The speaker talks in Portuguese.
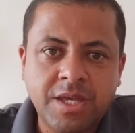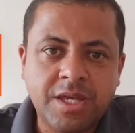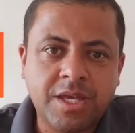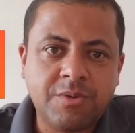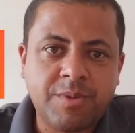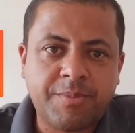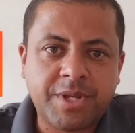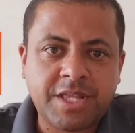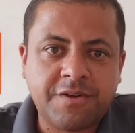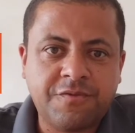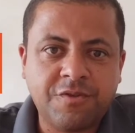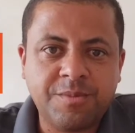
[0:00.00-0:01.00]
É uma
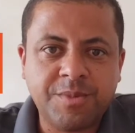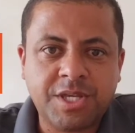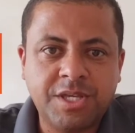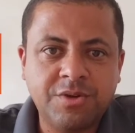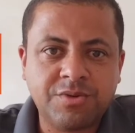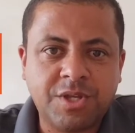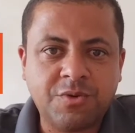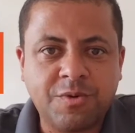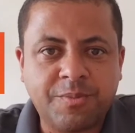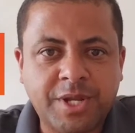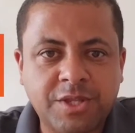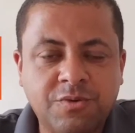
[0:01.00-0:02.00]
plataforma que eu tenho
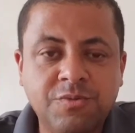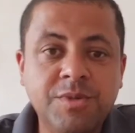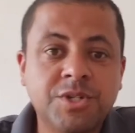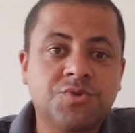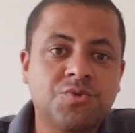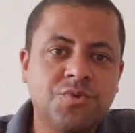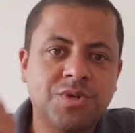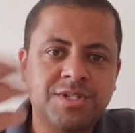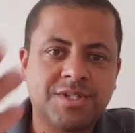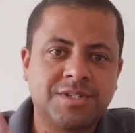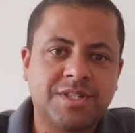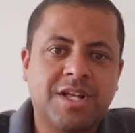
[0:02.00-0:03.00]
comprado algumas
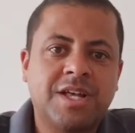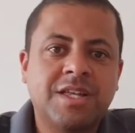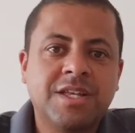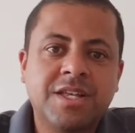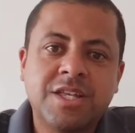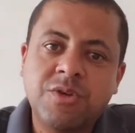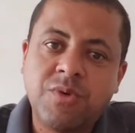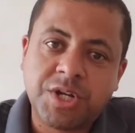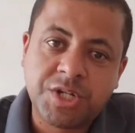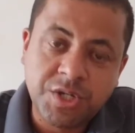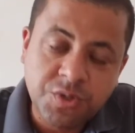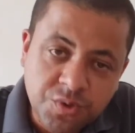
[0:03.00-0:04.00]
coisas lá. Eu
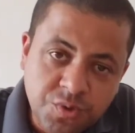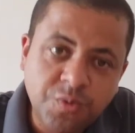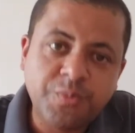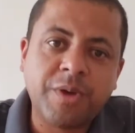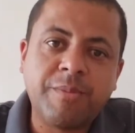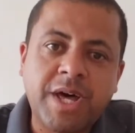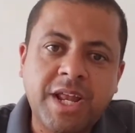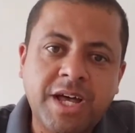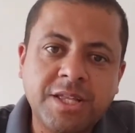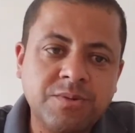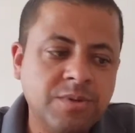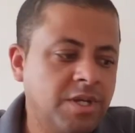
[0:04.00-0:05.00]
achei super
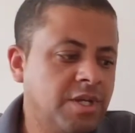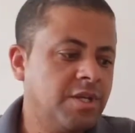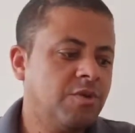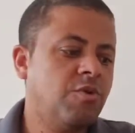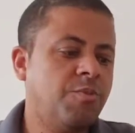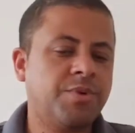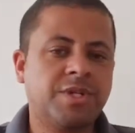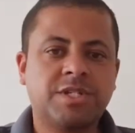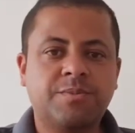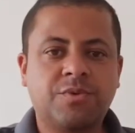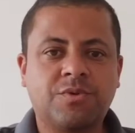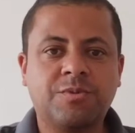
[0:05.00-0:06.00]
barato. Igual, por
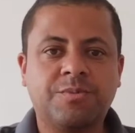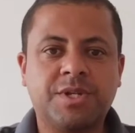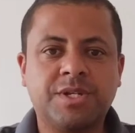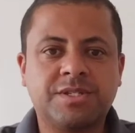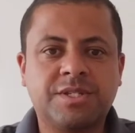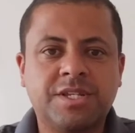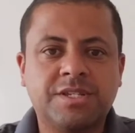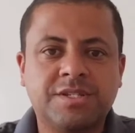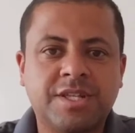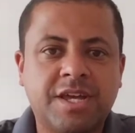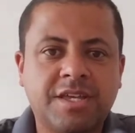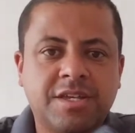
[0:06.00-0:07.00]
exemplo, eu comprei esse tênis
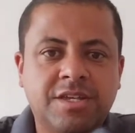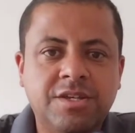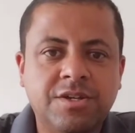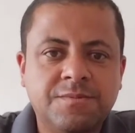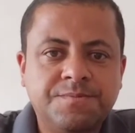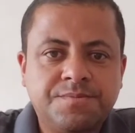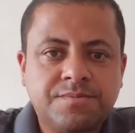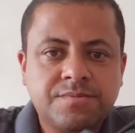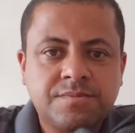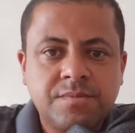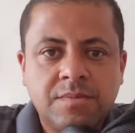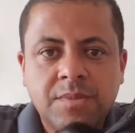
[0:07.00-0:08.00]
Nike aqui, ó.
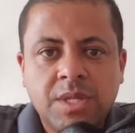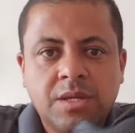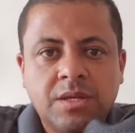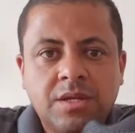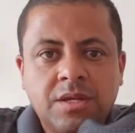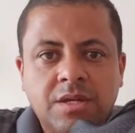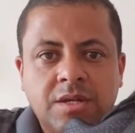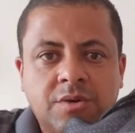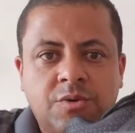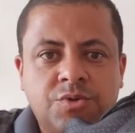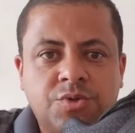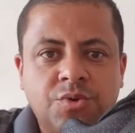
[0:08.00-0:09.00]

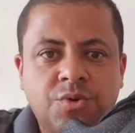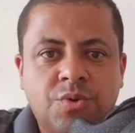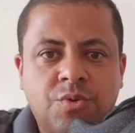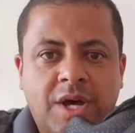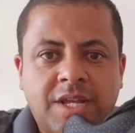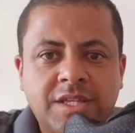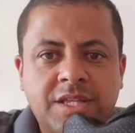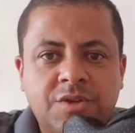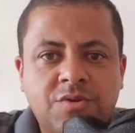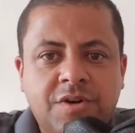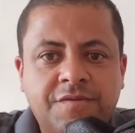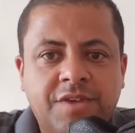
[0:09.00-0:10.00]
Custou
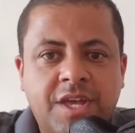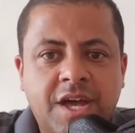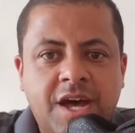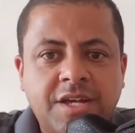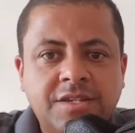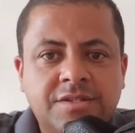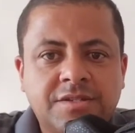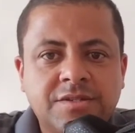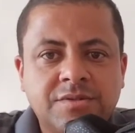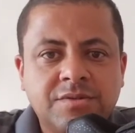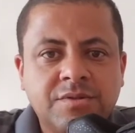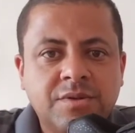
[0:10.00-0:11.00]
49
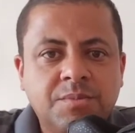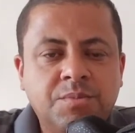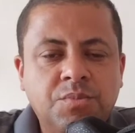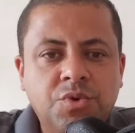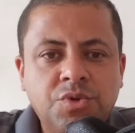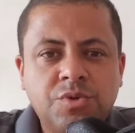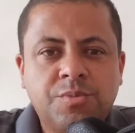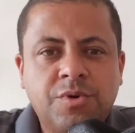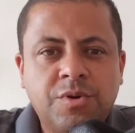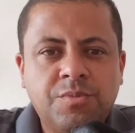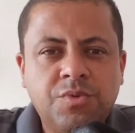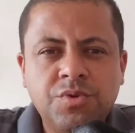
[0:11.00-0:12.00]
reais. Muito
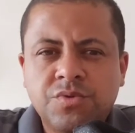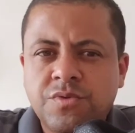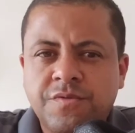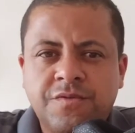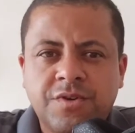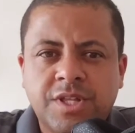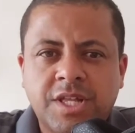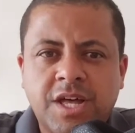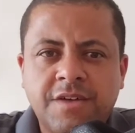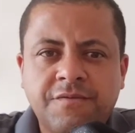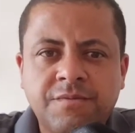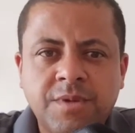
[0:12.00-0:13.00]
bom, muito
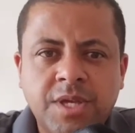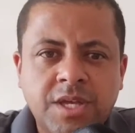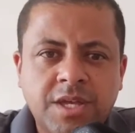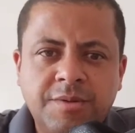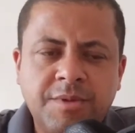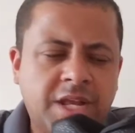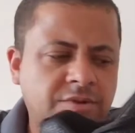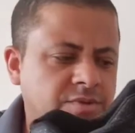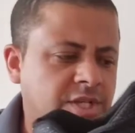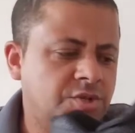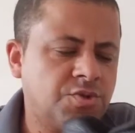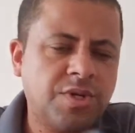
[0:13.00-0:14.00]
confortável. E lá não
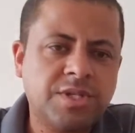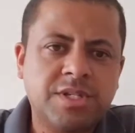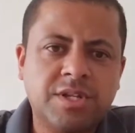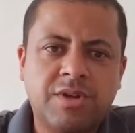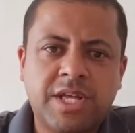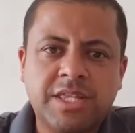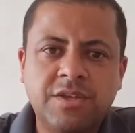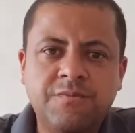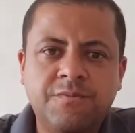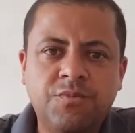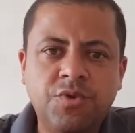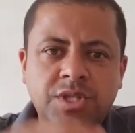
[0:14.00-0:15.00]
tem só esse não, lá tem
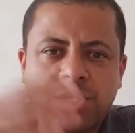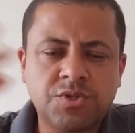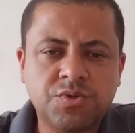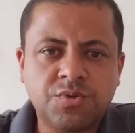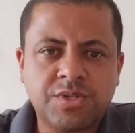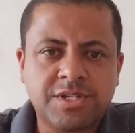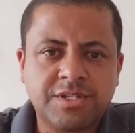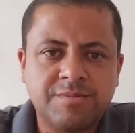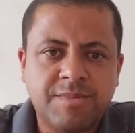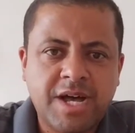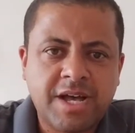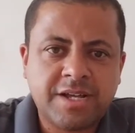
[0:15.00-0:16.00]
muitas outras
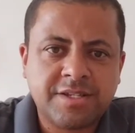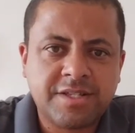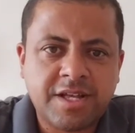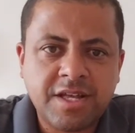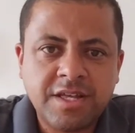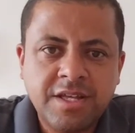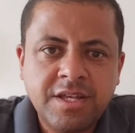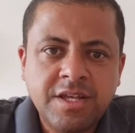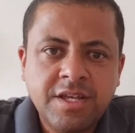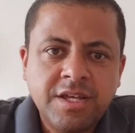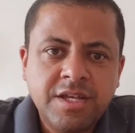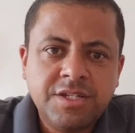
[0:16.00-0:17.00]
marcas lá
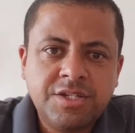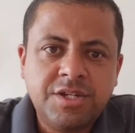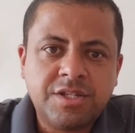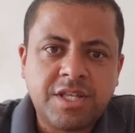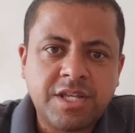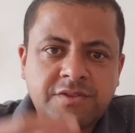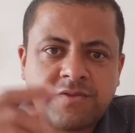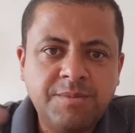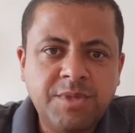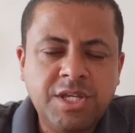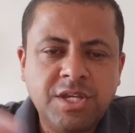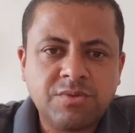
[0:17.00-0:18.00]
de tênis
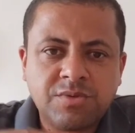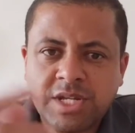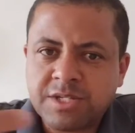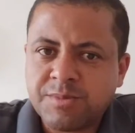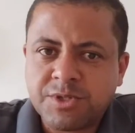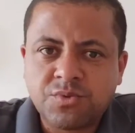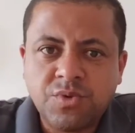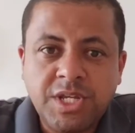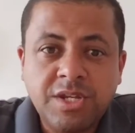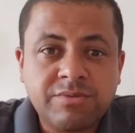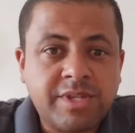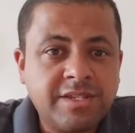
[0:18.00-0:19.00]
feminino, tênis
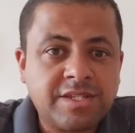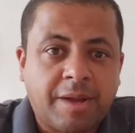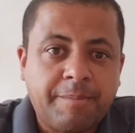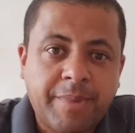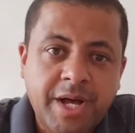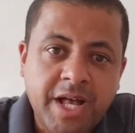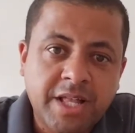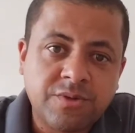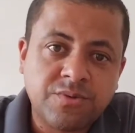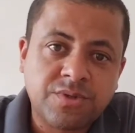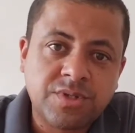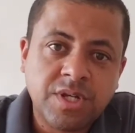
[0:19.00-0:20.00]
masculino, tem
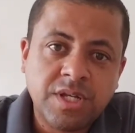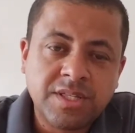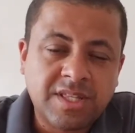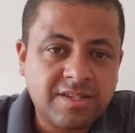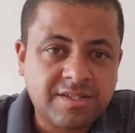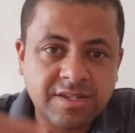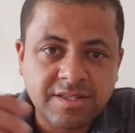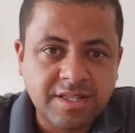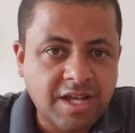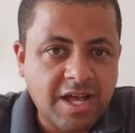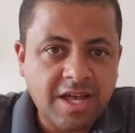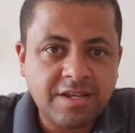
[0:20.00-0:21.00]
sapatos, tem
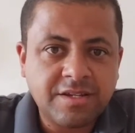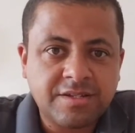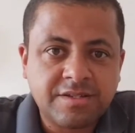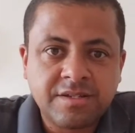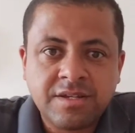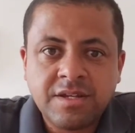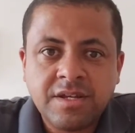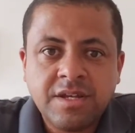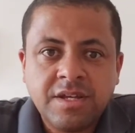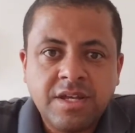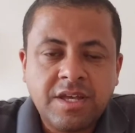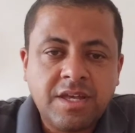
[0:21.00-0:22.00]
sandálias,
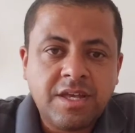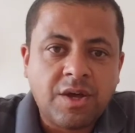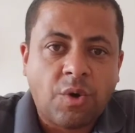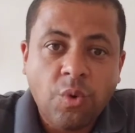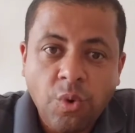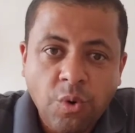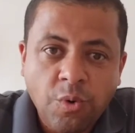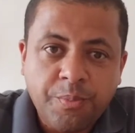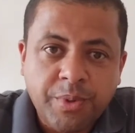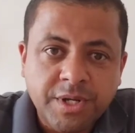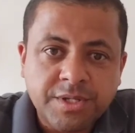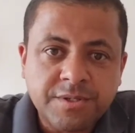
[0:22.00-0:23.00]
é,
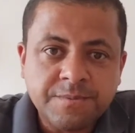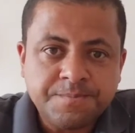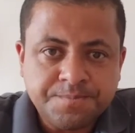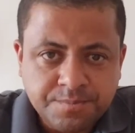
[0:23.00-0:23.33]
roupas.